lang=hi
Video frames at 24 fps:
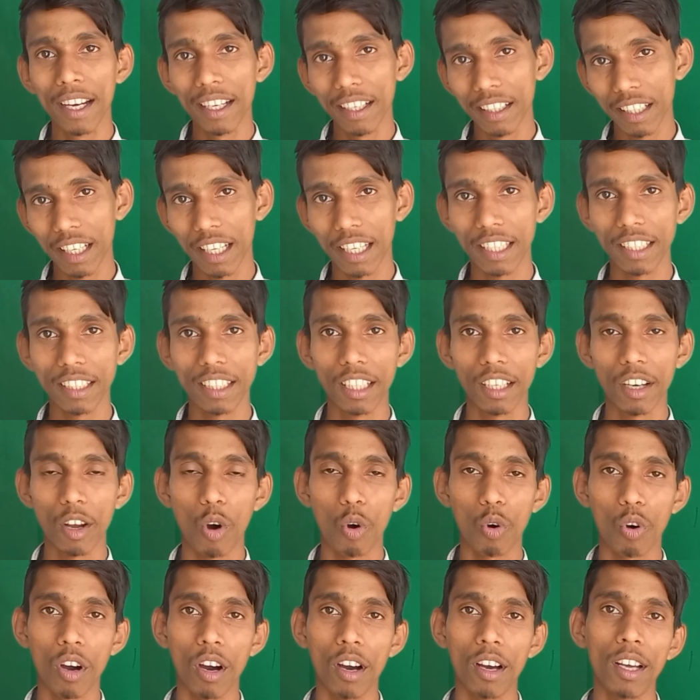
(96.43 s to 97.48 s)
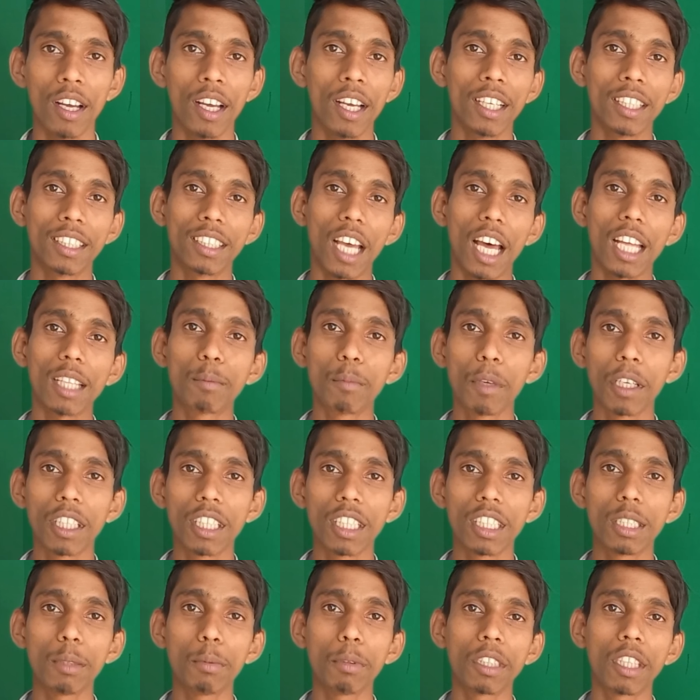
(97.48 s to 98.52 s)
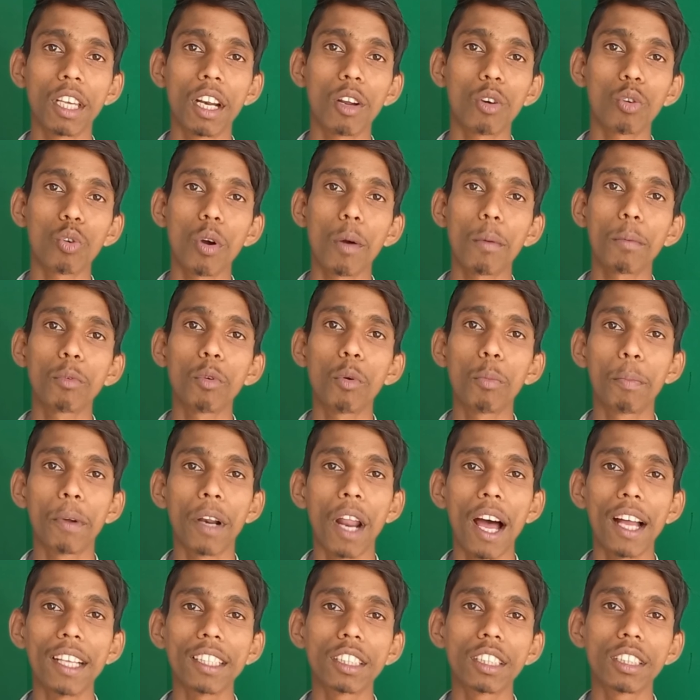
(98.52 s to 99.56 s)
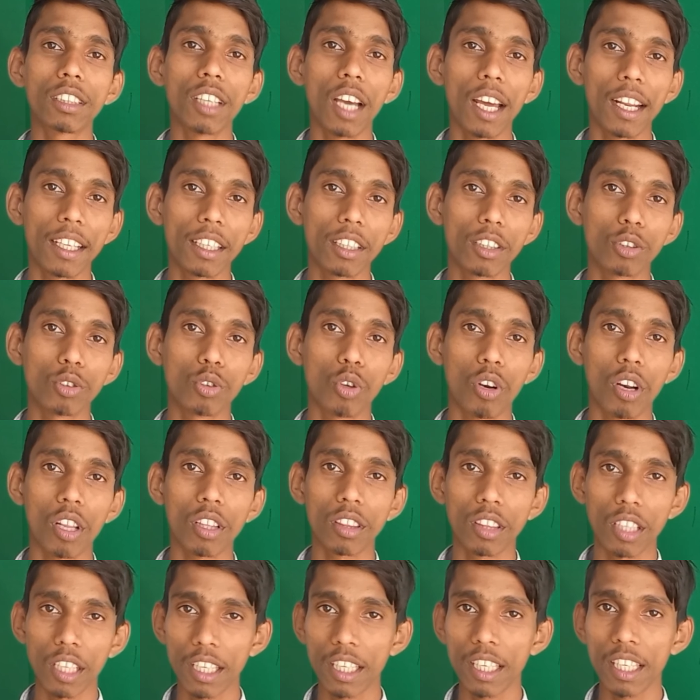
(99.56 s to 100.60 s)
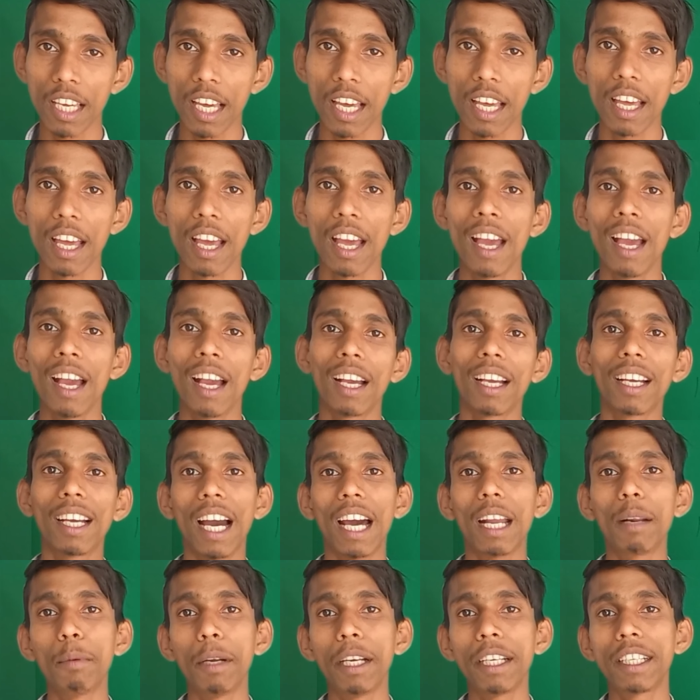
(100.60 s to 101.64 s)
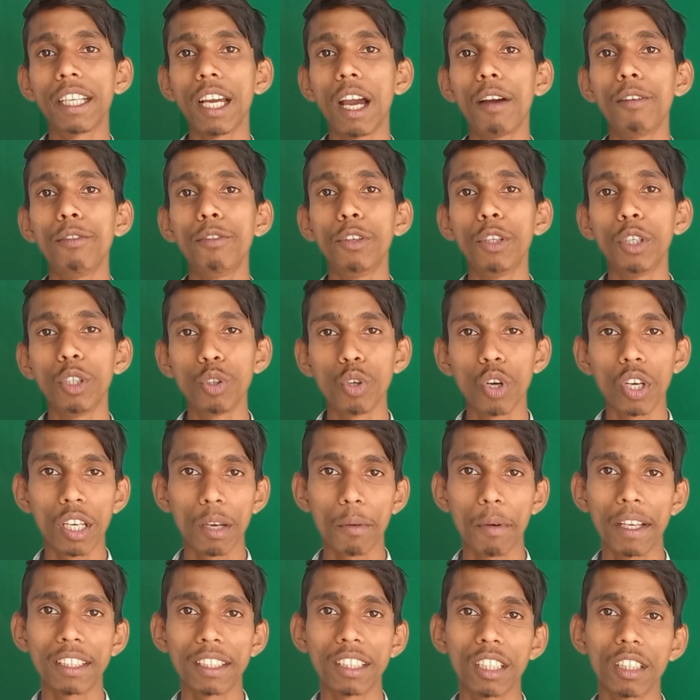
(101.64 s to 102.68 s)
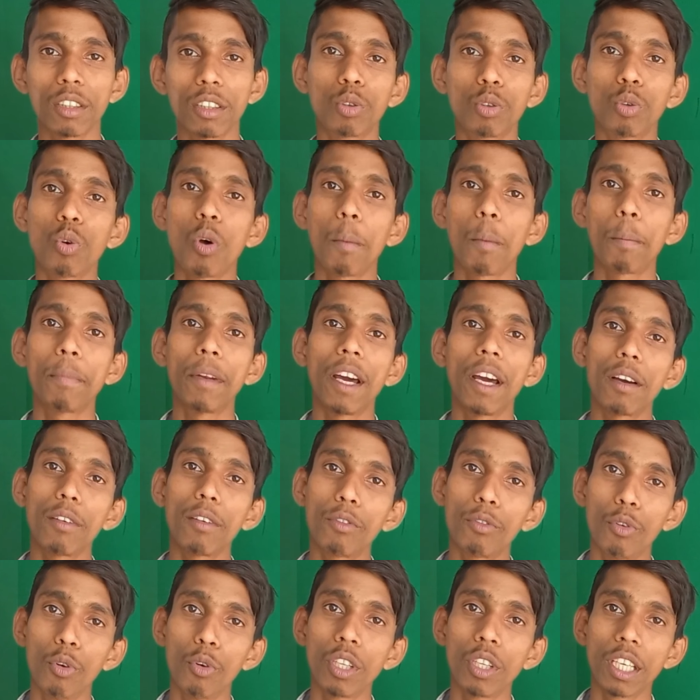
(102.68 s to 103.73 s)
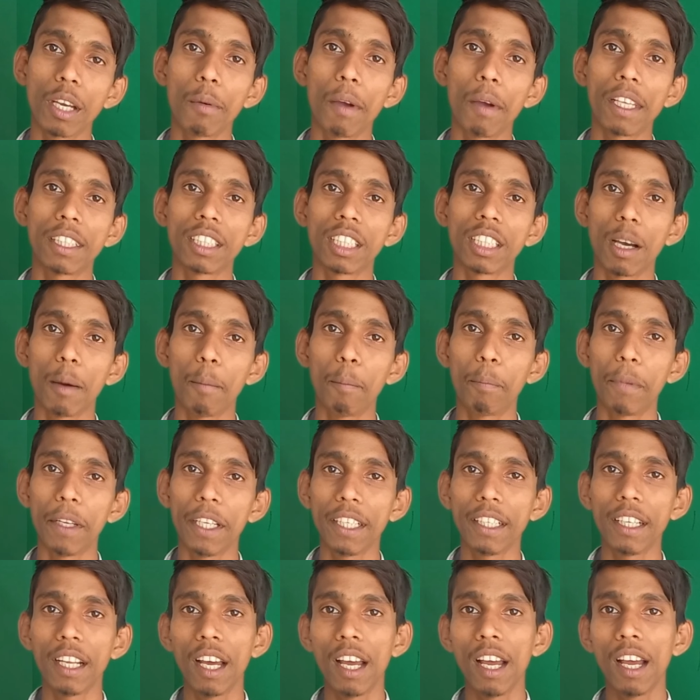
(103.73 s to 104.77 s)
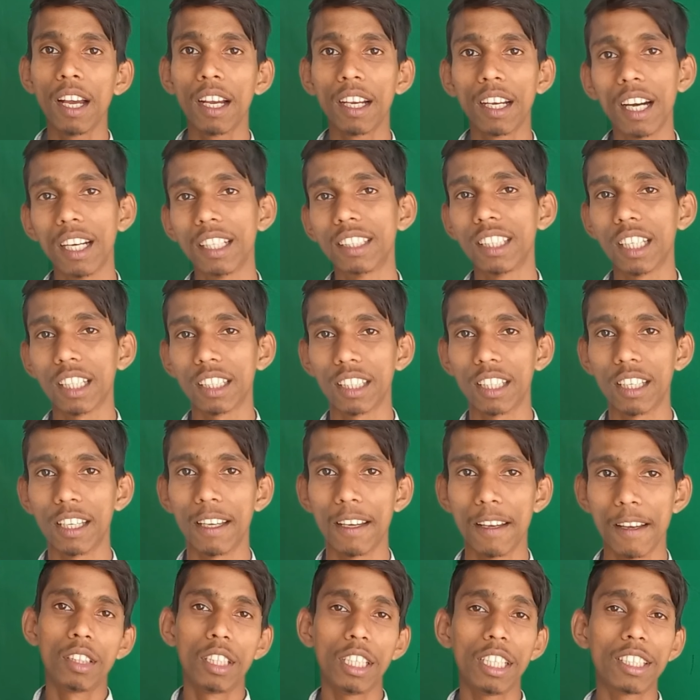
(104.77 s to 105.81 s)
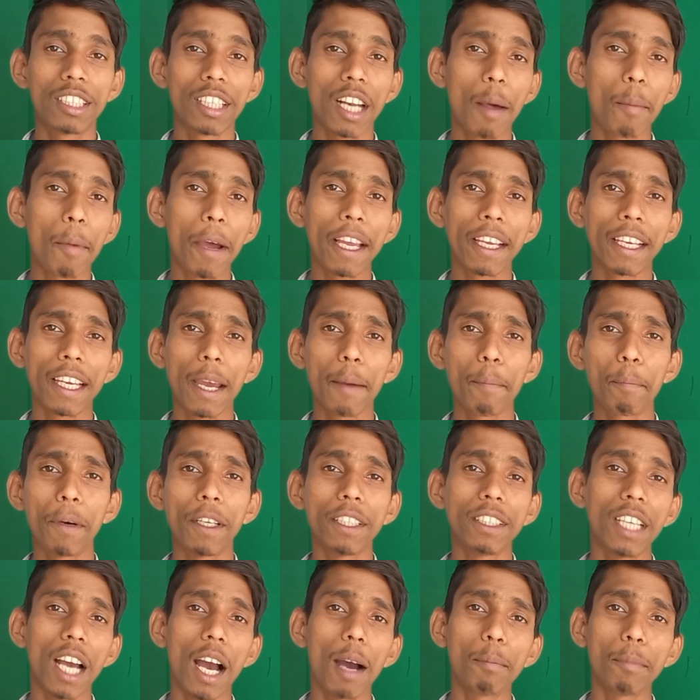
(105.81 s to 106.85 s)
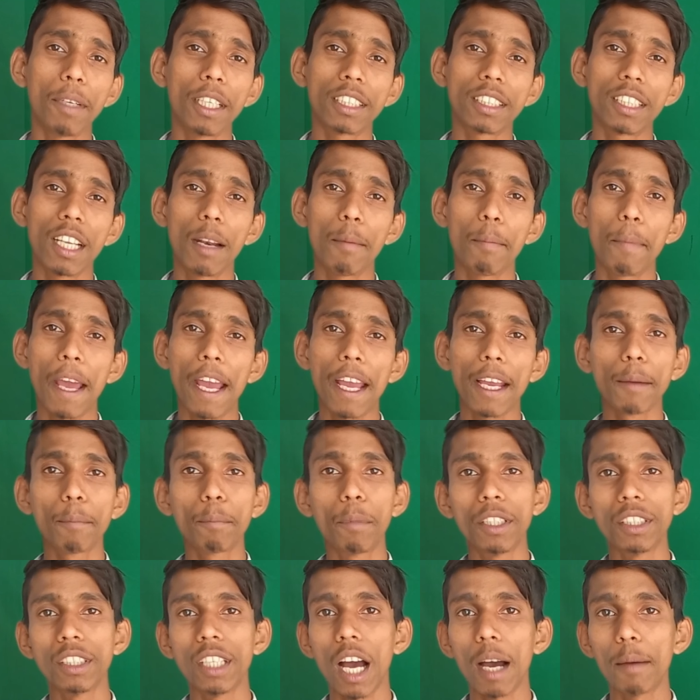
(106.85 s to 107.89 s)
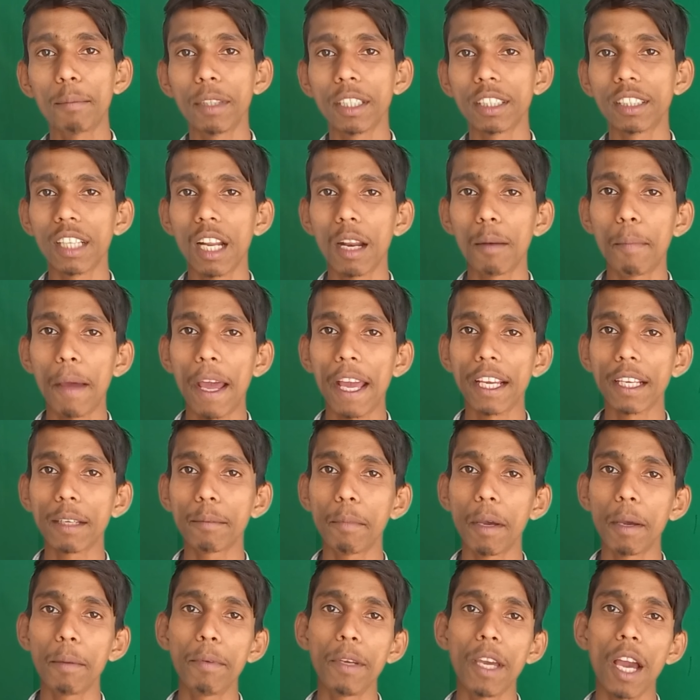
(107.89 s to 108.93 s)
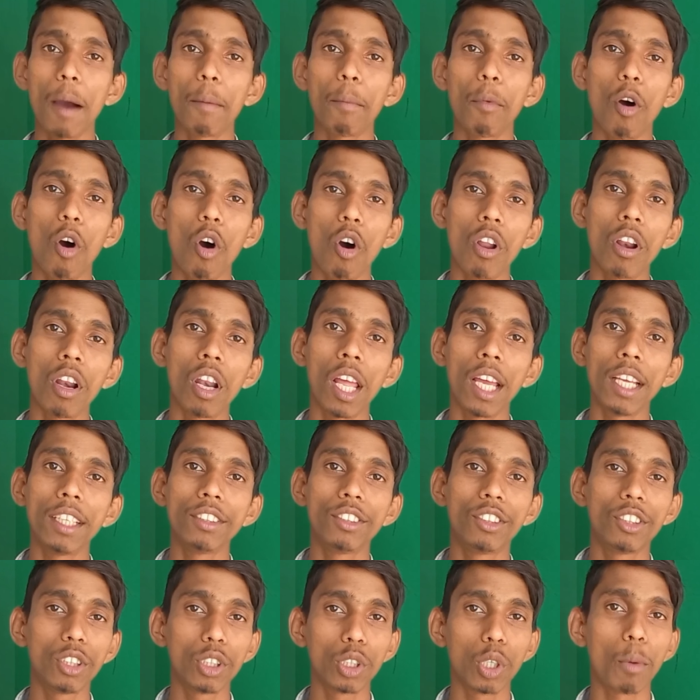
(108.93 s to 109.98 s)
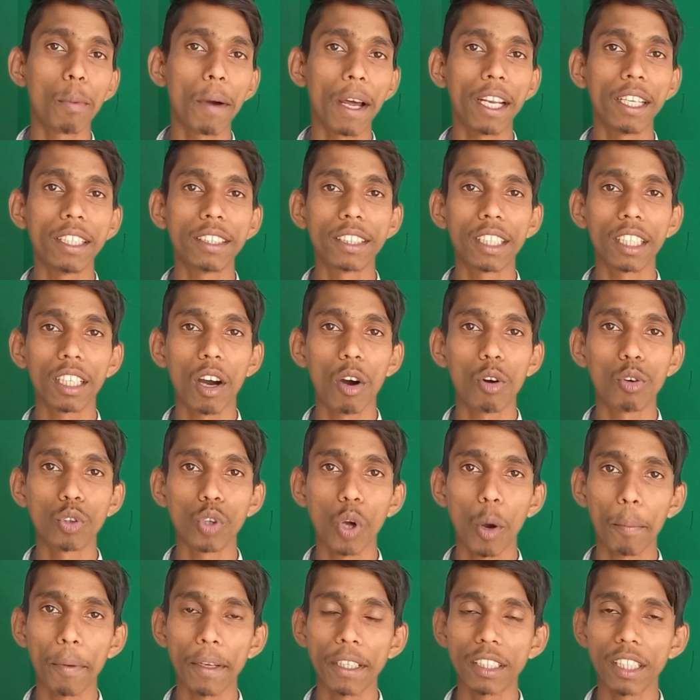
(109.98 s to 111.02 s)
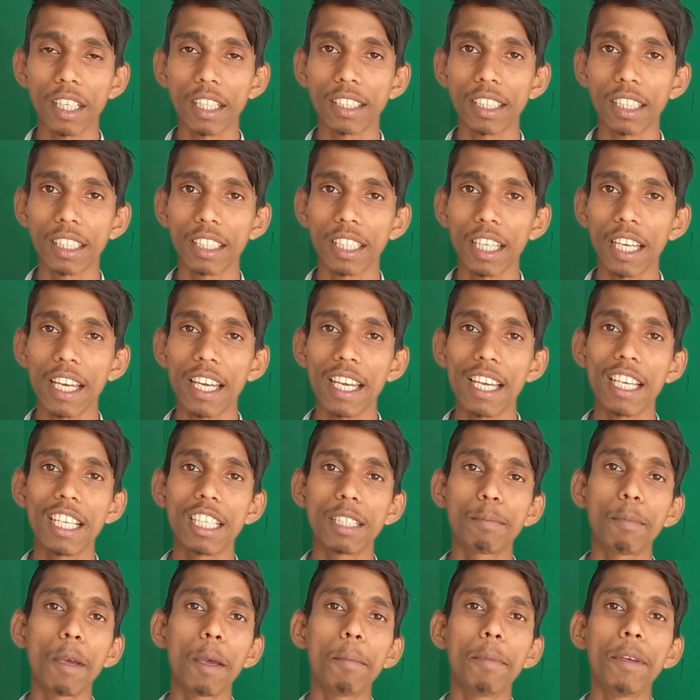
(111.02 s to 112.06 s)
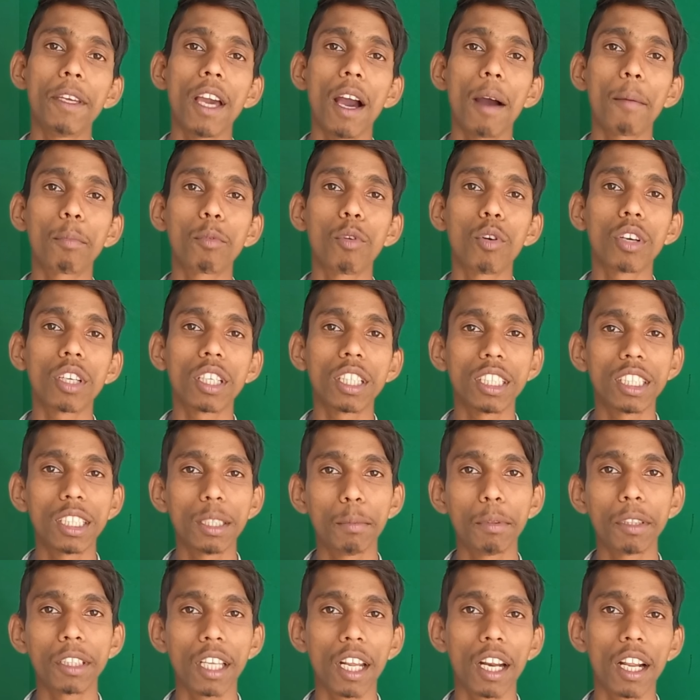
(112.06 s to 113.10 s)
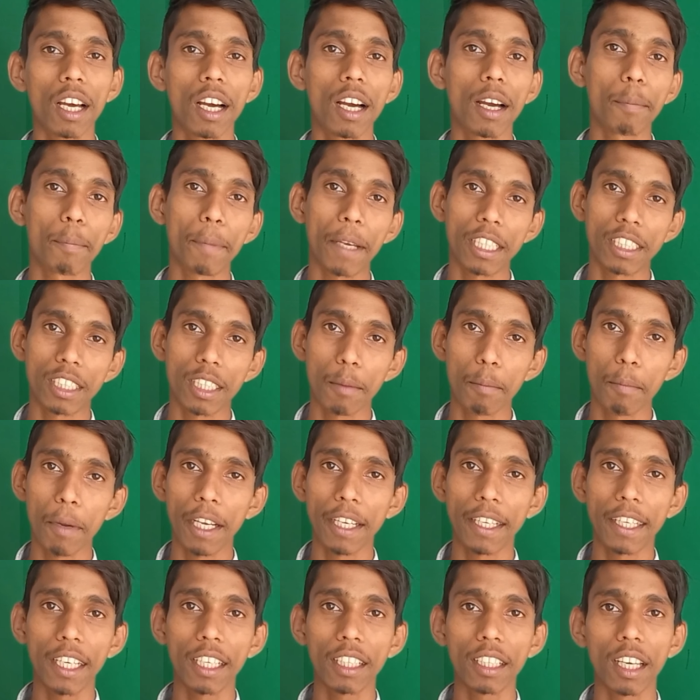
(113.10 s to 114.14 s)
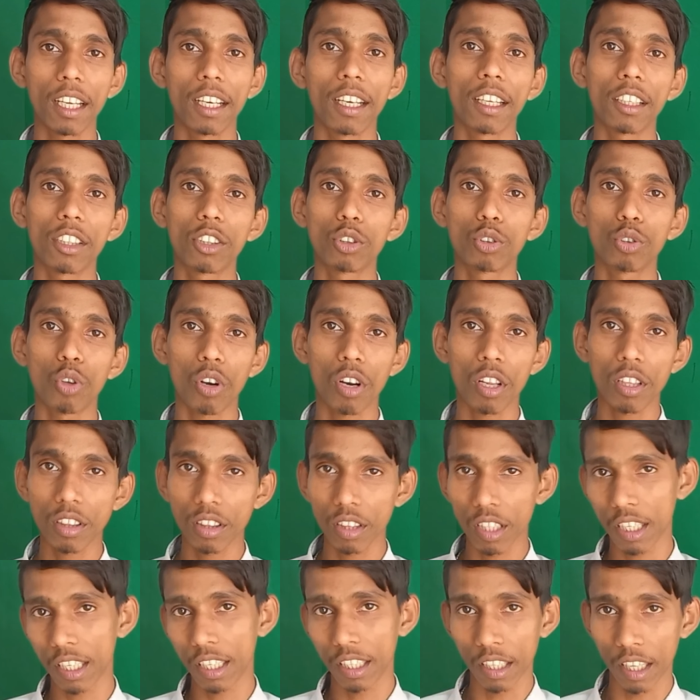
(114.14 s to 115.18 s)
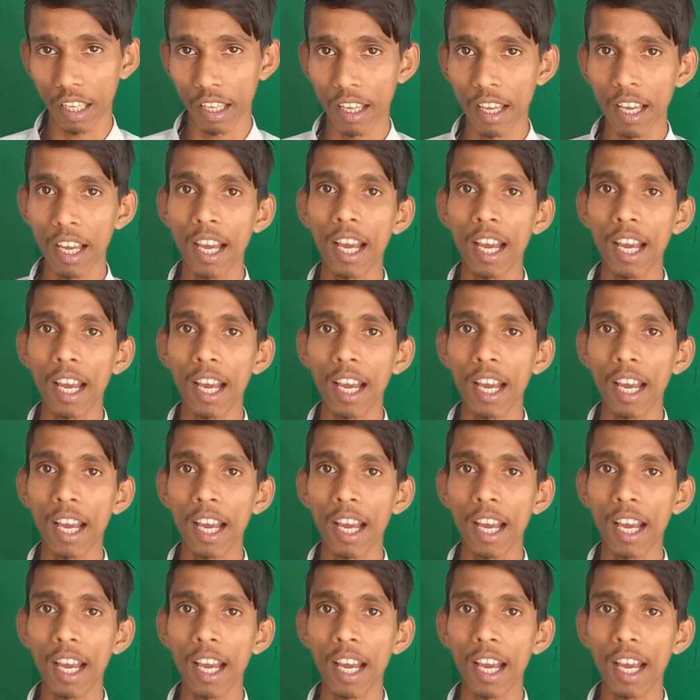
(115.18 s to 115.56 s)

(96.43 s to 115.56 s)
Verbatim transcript: नहीं देना होगा साथ में किसी भी तरह को आपको ब्रांच जाने की ज़रूरत नहीं है घर बैठे आप वीडियो के के थ्रू अपना फुल के कंप्लीट कर सकते हैं तीसरा बैंक है पंजाब नेशनल बैंक पंजाब नेशनल बैंक में भी आप ऑनलाइन जीरो बैलेंस अकाउंट ओपन कर सकते हैं इसमें भी आपको किसी भी तरह का पैसे मेंटेन करने की ज़रूरत नहीं है